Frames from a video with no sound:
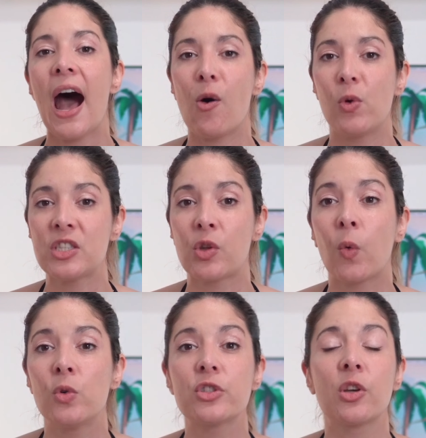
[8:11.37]
a
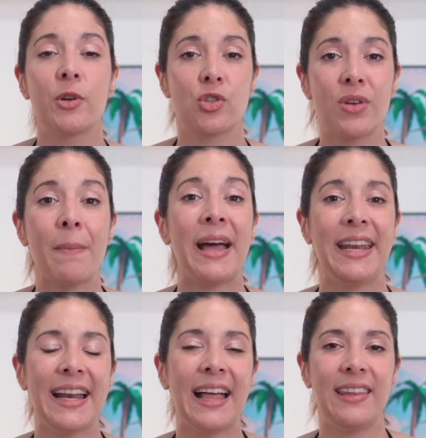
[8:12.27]
vuestro gusto, pero es una
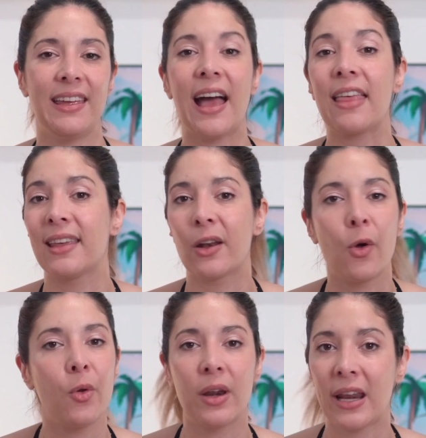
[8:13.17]
manera de
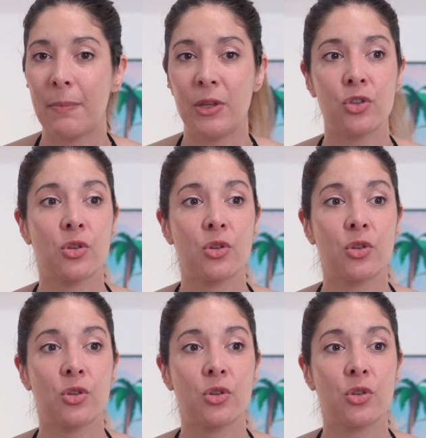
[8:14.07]
hacerlo rápido,